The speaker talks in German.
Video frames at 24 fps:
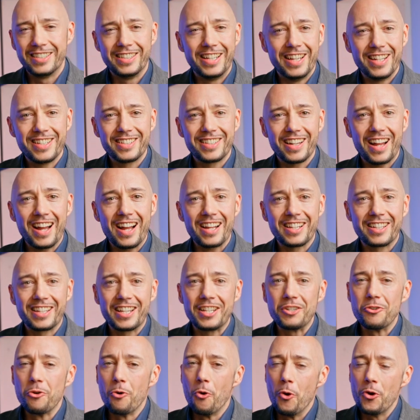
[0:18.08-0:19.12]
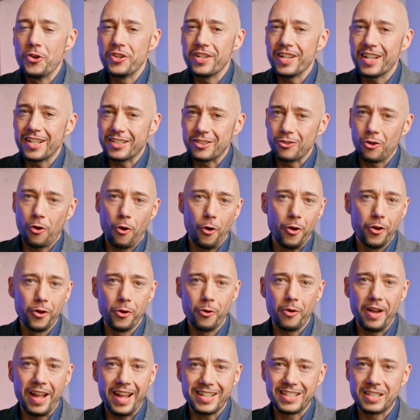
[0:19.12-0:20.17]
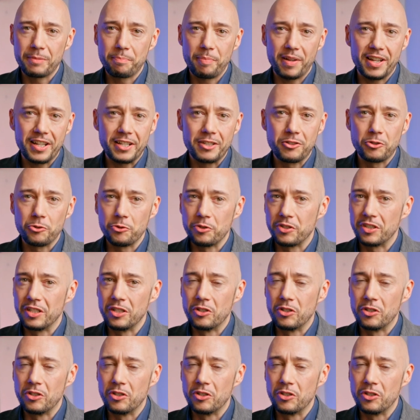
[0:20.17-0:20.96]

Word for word: Jeden Tag gehen hunderte Euro Adspend durch die